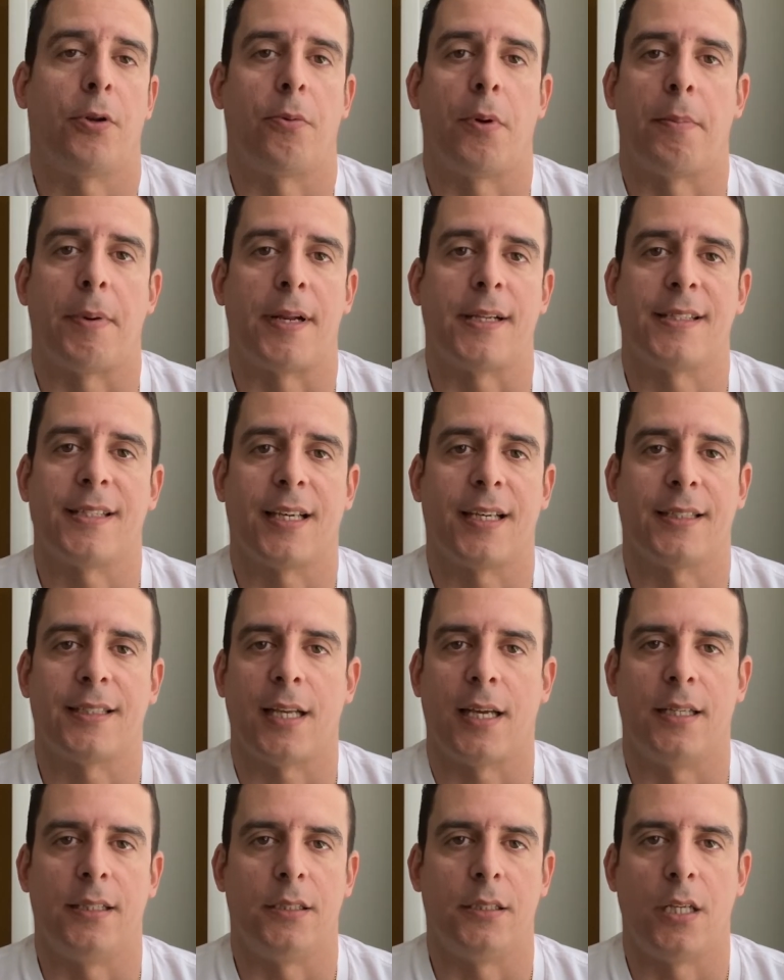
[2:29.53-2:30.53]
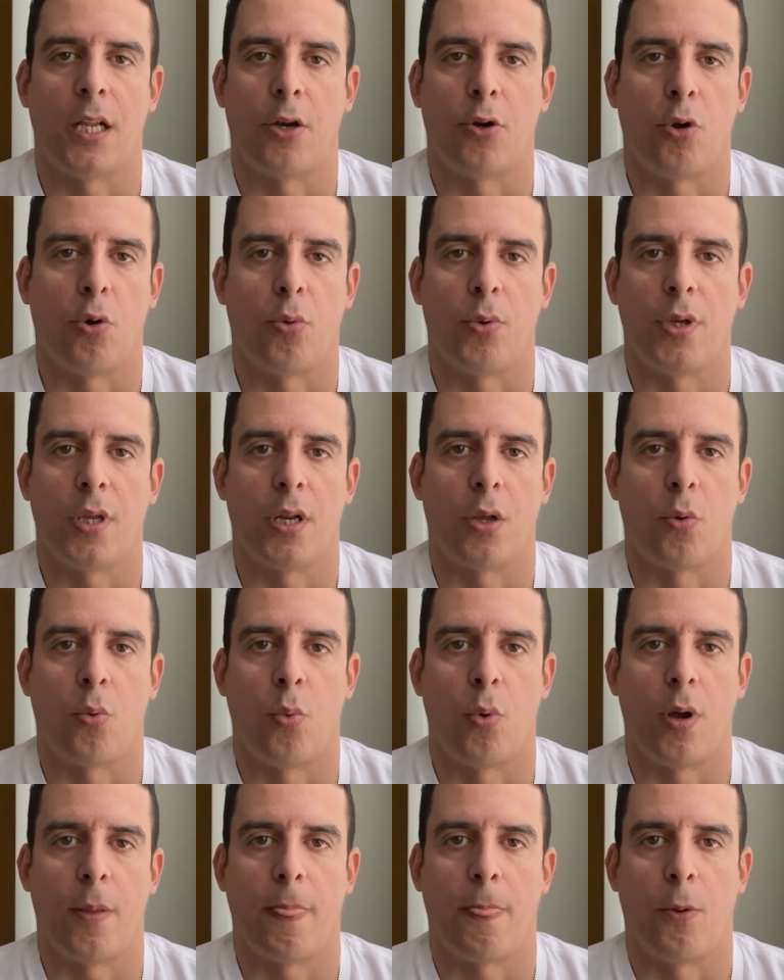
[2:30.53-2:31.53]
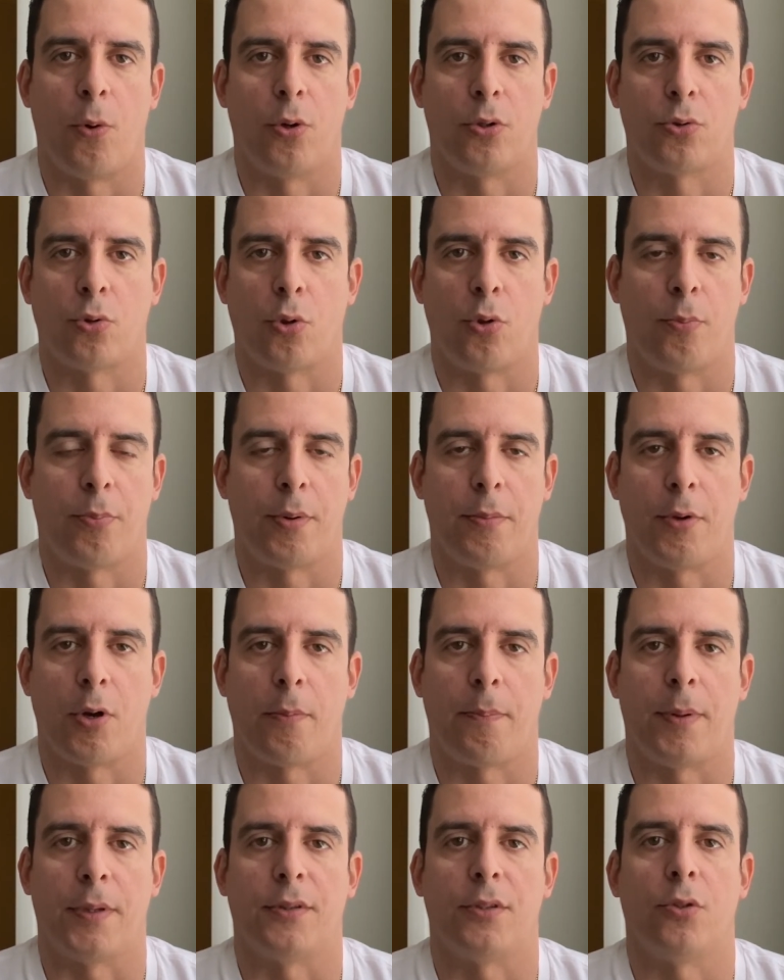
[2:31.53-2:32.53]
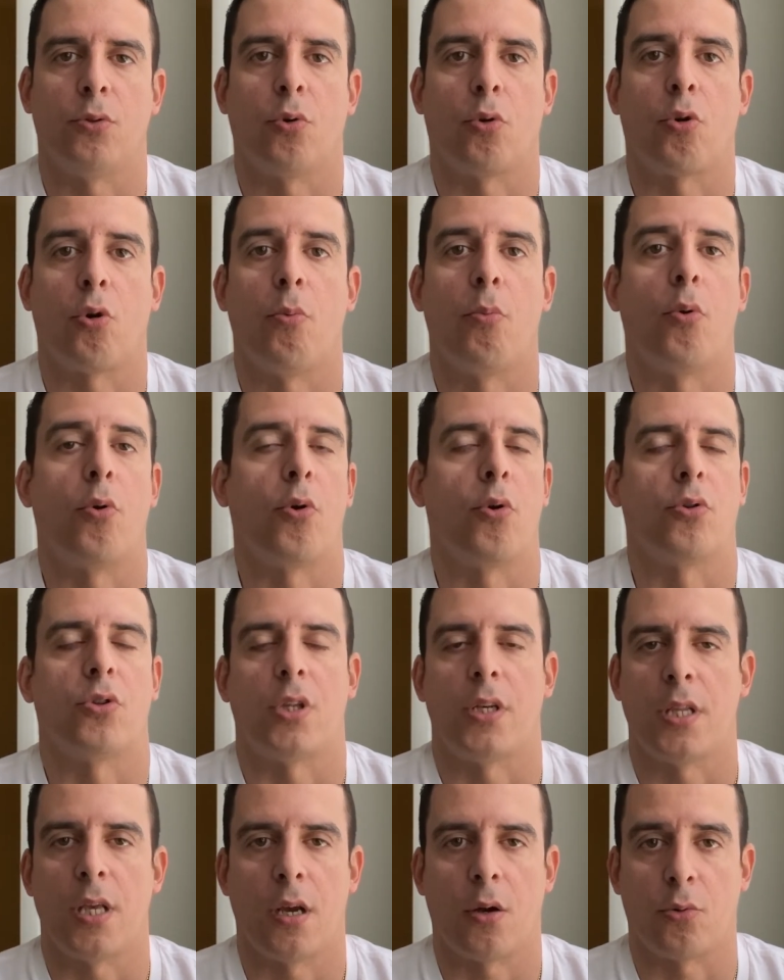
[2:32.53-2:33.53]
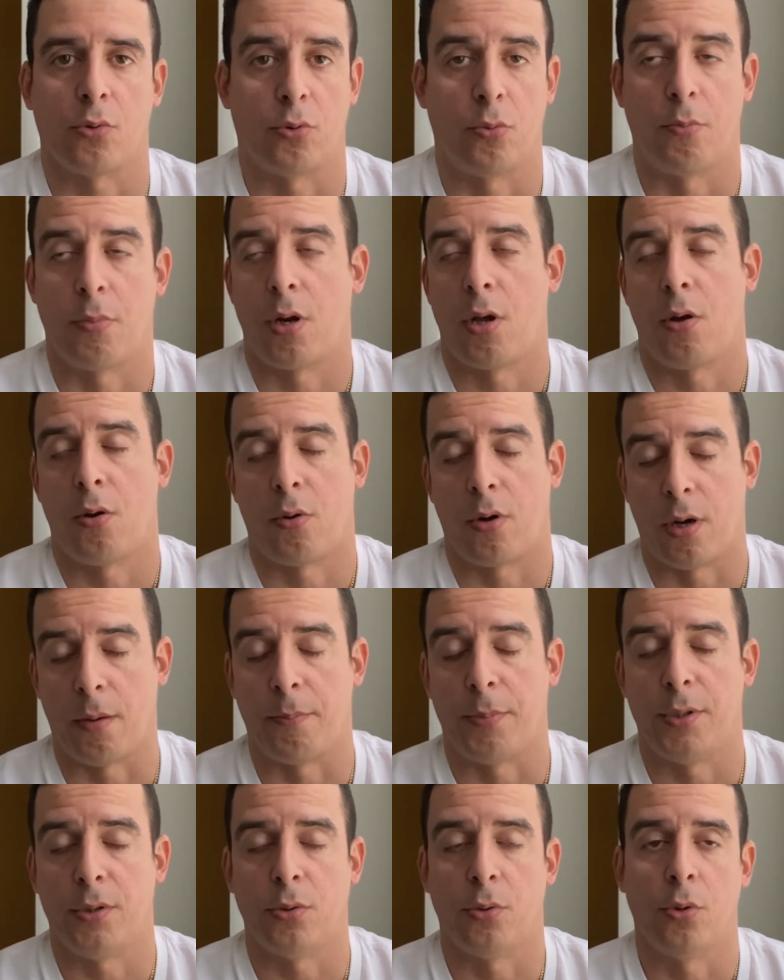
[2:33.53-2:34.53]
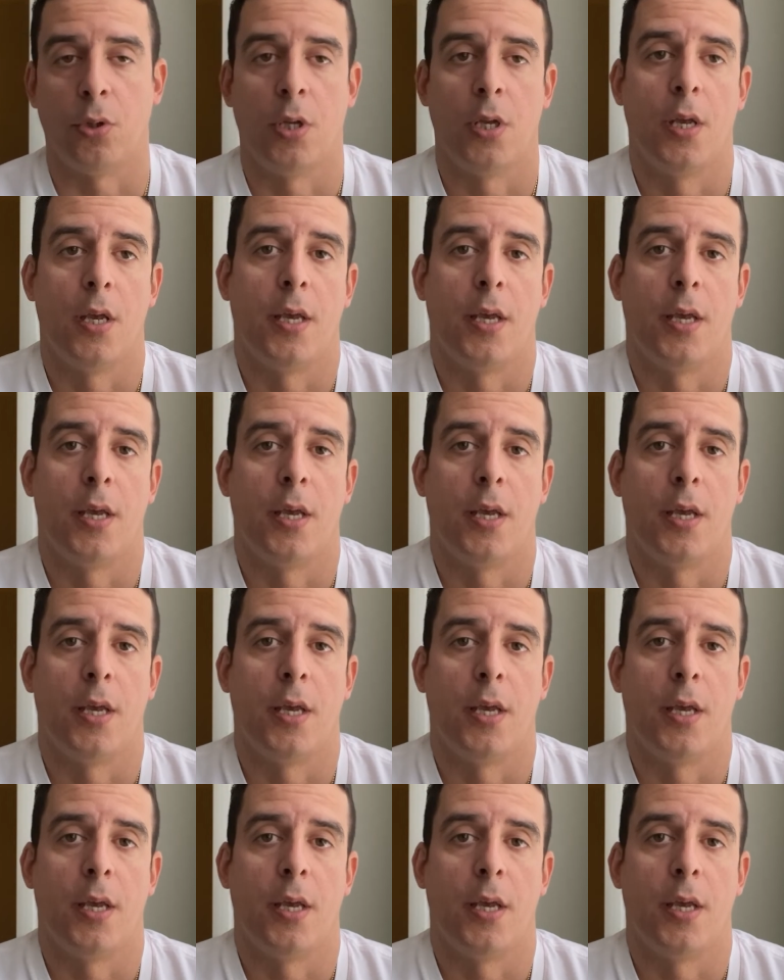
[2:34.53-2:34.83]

me parece que esta Argentina no viene jugando estos dos primeros partidos como nos tenía acostumbrados, repito.